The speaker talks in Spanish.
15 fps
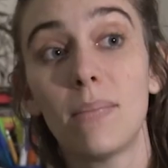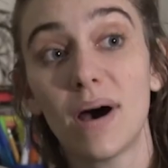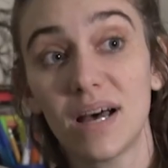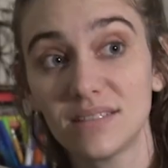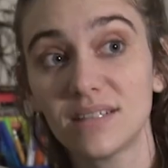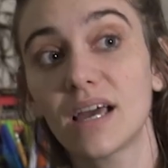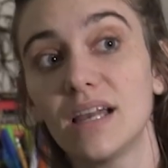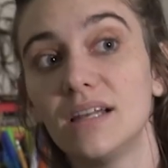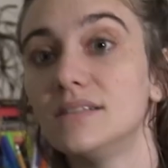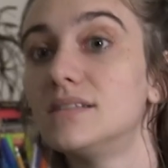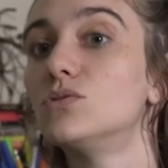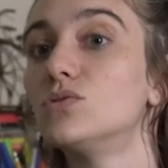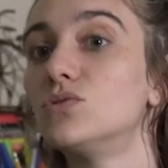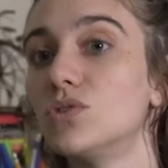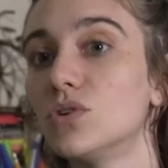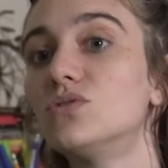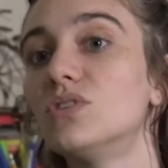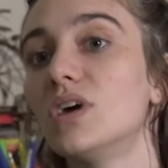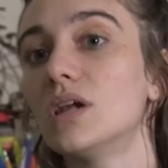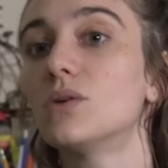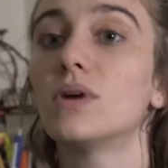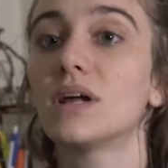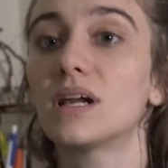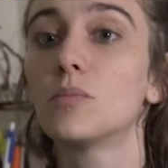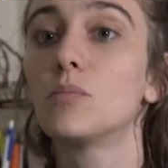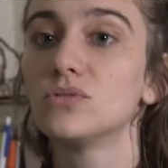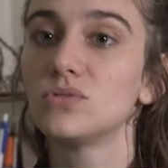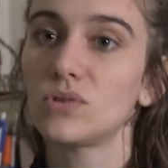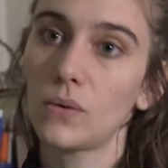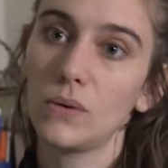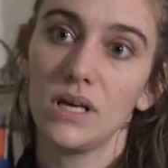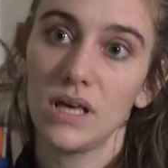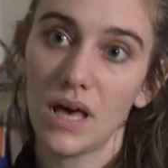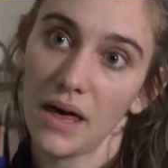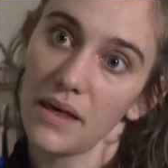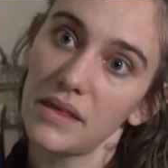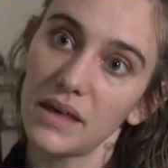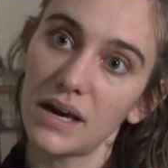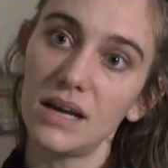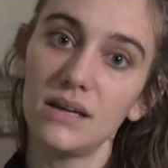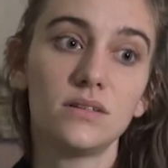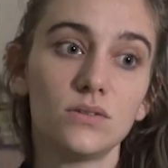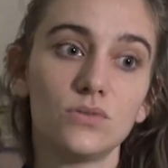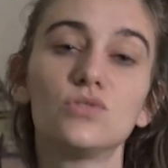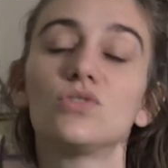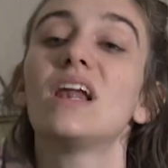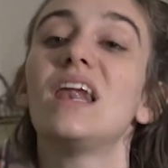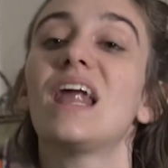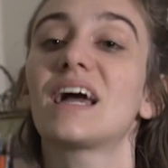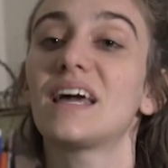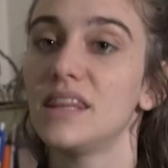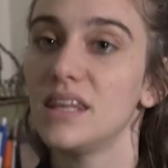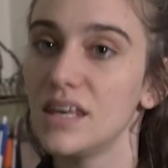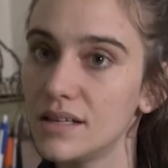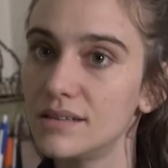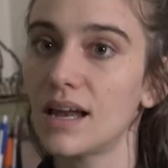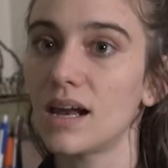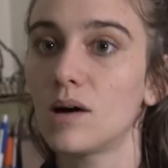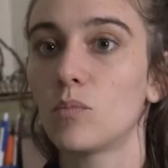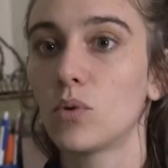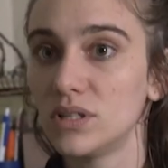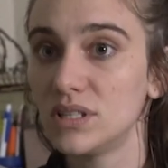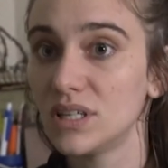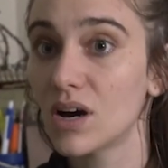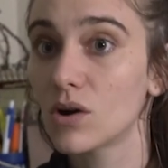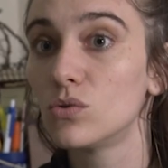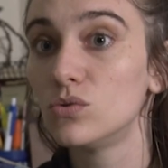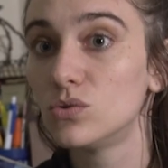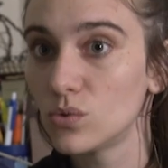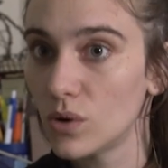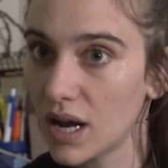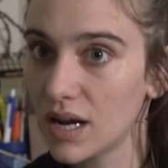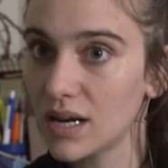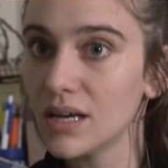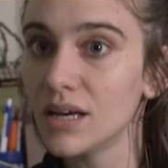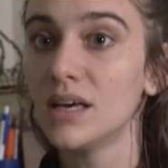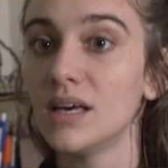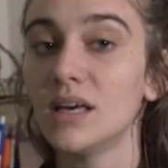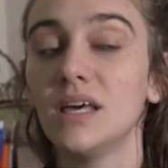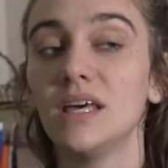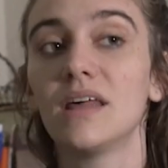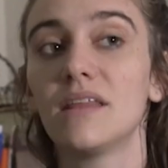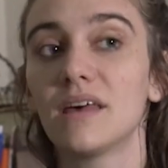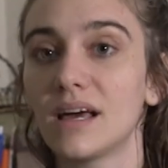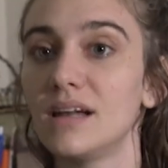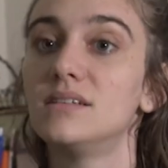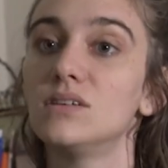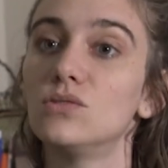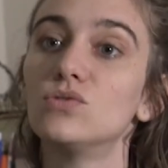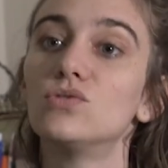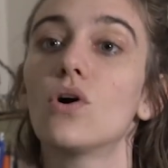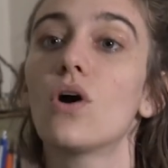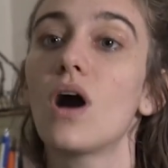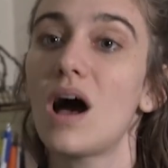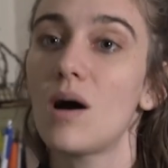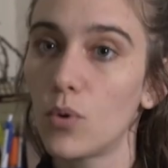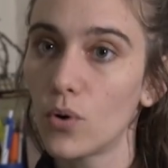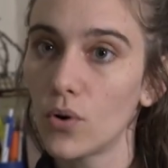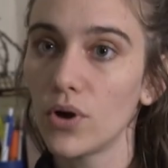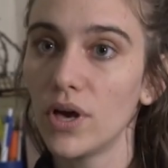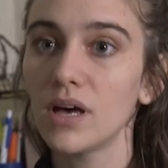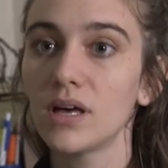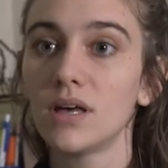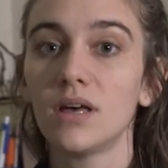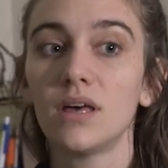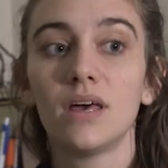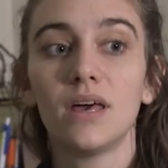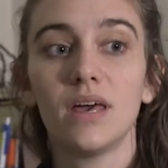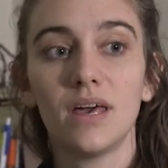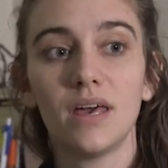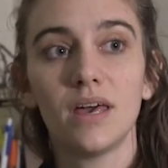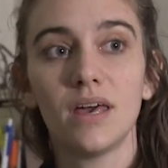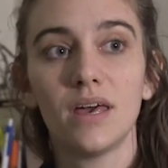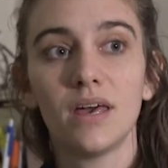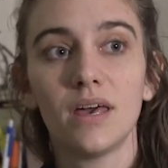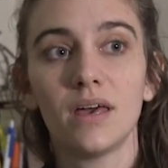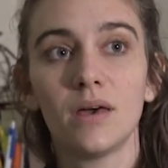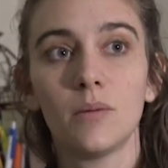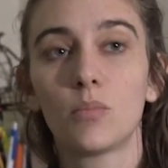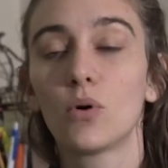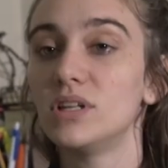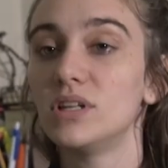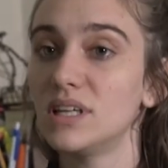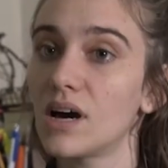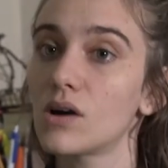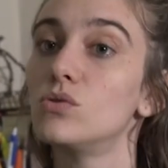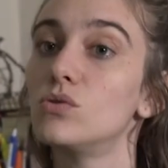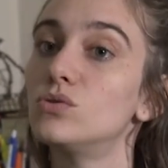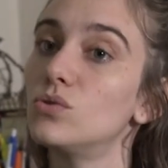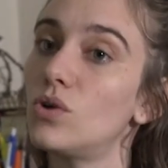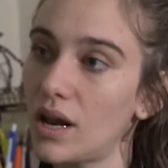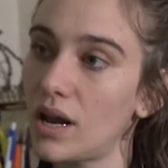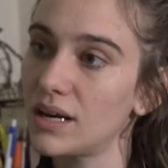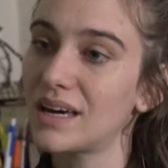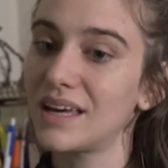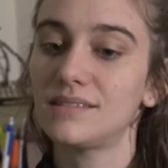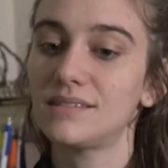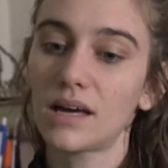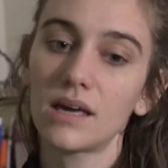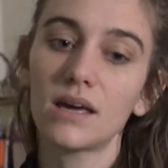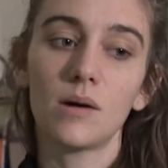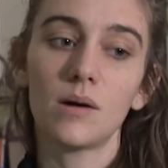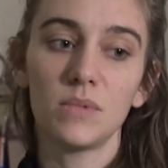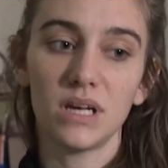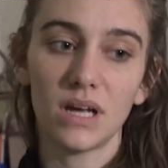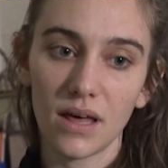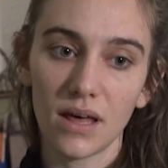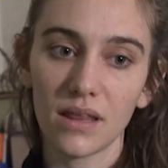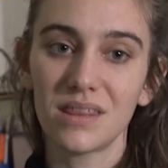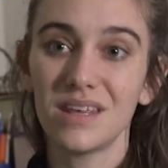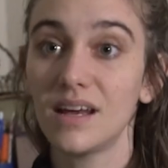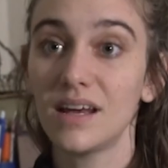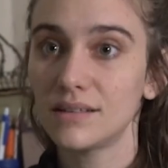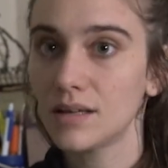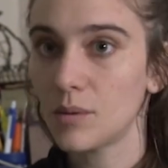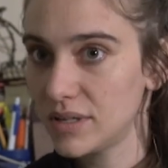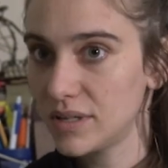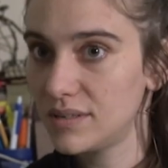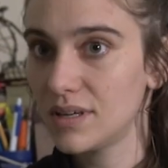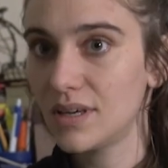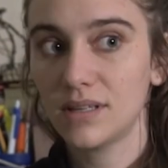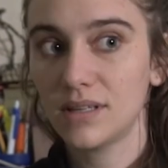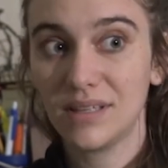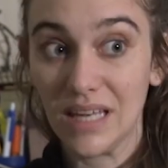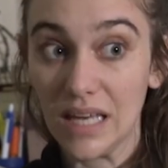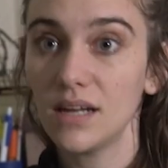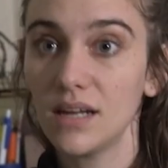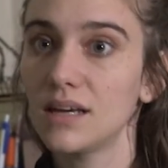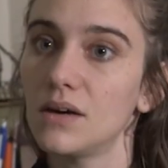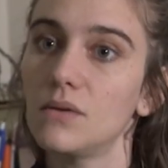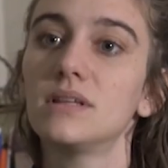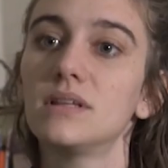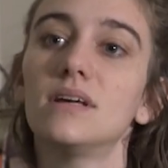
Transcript: Pasa que la institución tiene una responsabilidad desde que la institución es la que dicta las políticas culturales y desde que la institución apoya eh, políticas culturales que están encaminadas directamente y que tienen que ver